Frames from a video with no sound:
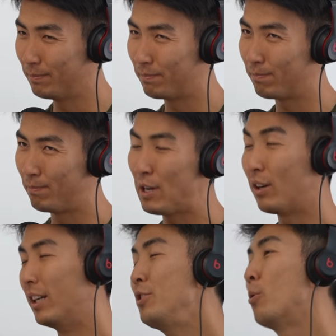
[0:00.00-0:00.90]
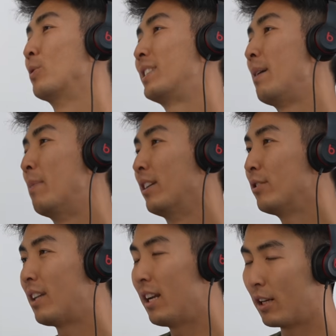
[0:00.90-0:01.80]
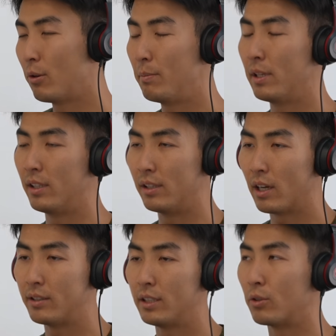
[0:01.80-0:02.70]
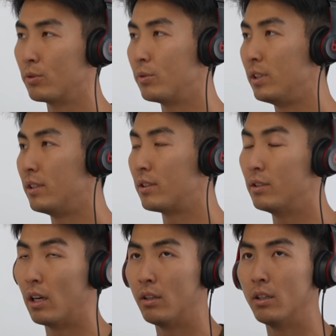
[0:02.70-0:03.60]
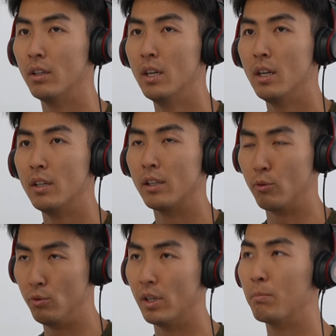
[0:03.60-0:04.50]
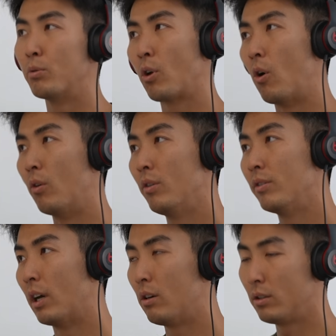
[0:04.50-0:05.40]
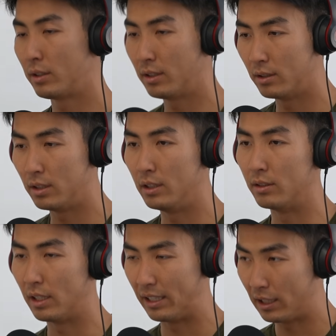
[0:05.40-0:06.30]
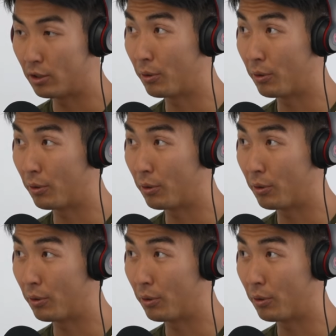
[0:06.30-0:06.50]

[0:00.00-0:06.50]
是没有很友善嘛，就当然也会面临到一些种族歧视，然后你的语言不通，然后自信一定